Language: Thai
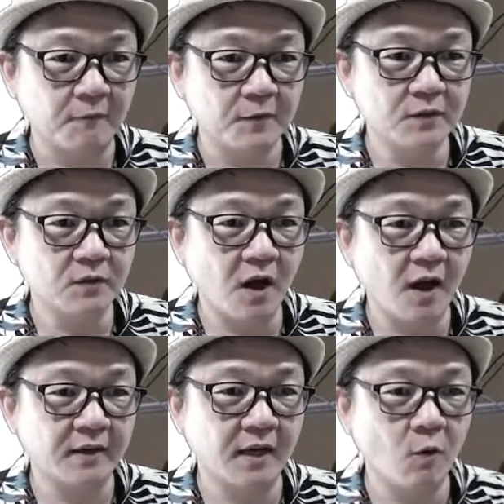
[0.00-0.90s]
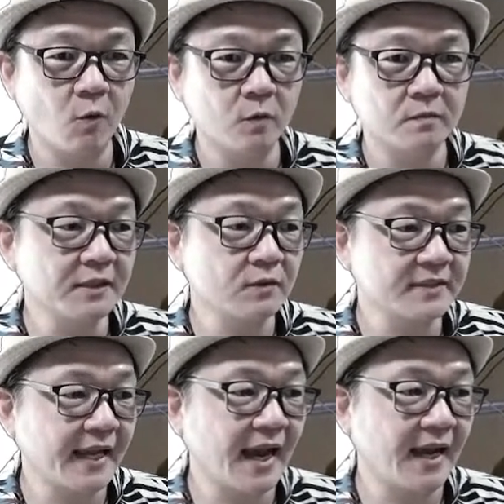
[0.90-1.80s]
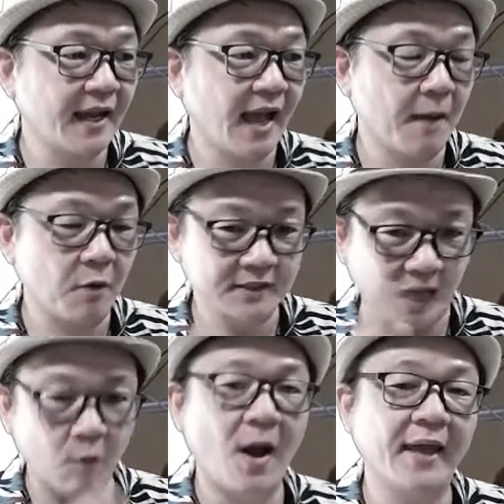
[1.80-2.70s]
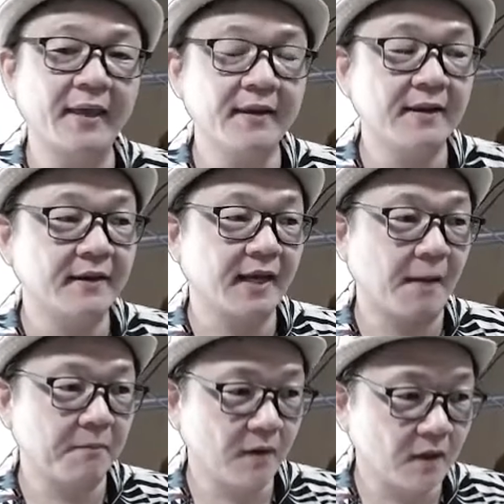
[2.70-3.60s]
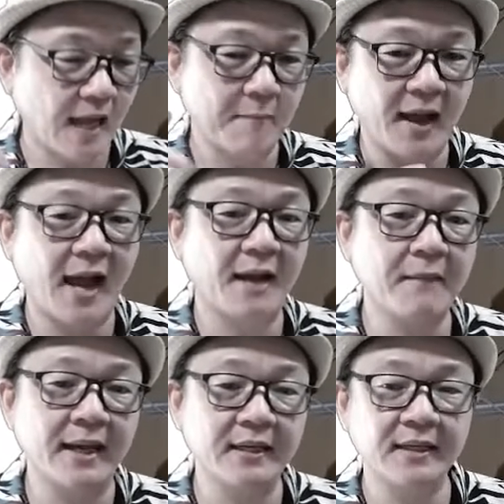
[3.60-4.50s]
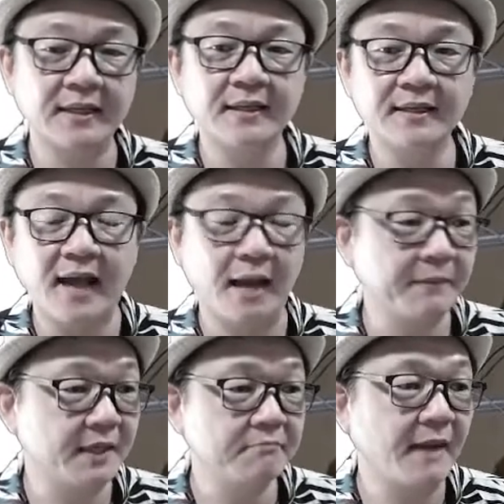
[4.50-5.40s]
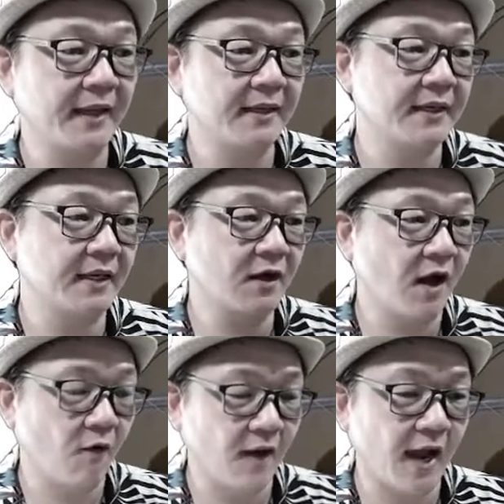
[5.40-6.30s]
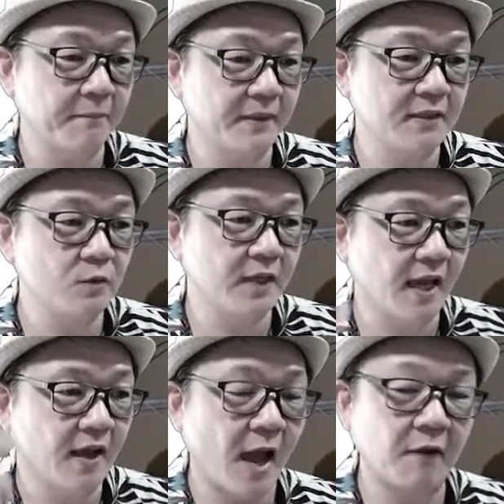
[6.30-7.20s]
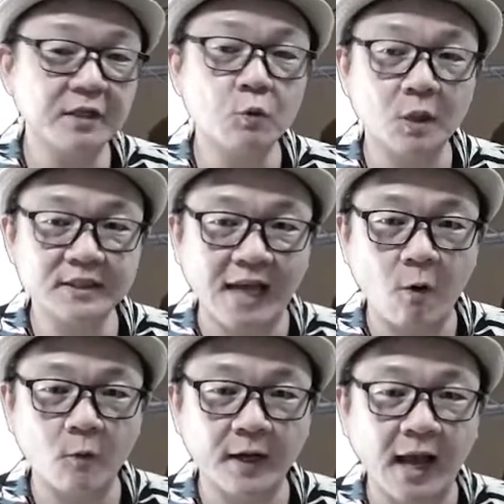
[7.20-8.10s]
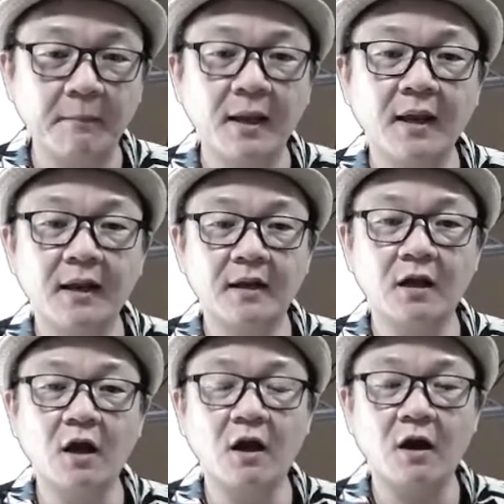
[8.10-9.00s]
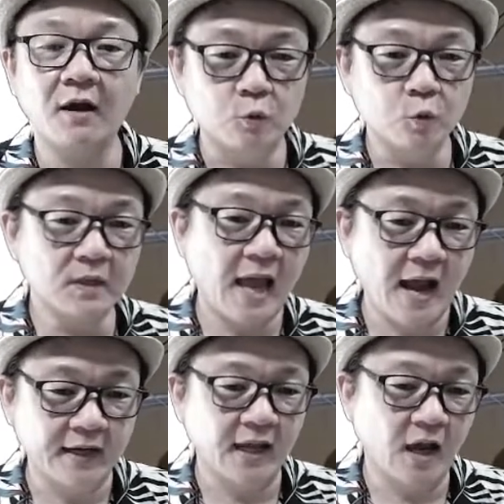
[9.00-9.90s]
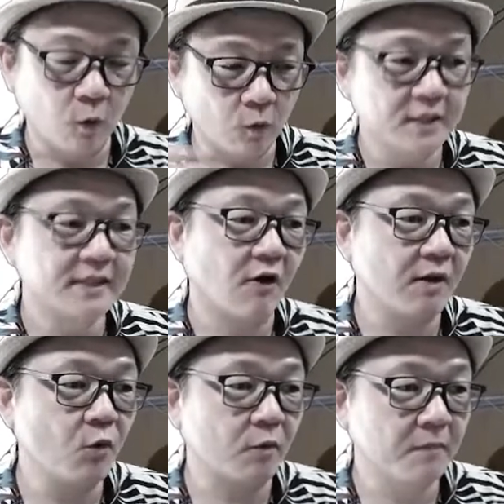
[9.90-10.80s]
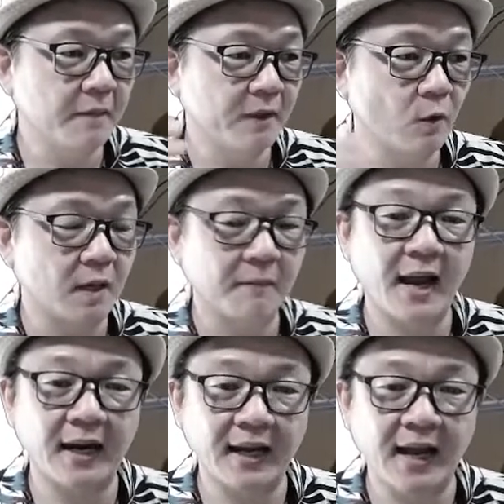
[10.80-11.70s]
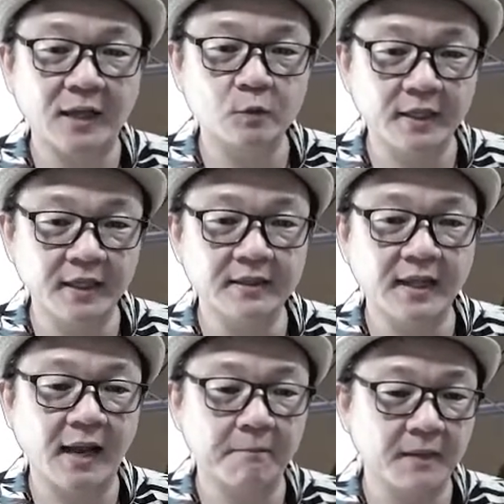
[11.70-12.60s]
วิศวกรเขาไม่สนใจคานหลังคา บอกเสาไหวนะครับก็ทำคานใหม่เลยคานพื้นใหม่เลยแล้วก็เอาคานพื้นตัวนี้ฝากไว้ที่หัวเสานะครับแล้วก็เอาทุกอย่างเนี่ยเอาลงที่เสาให้หมด ไม่ไปลงกับคานหลังคาตัวนี้นะครับ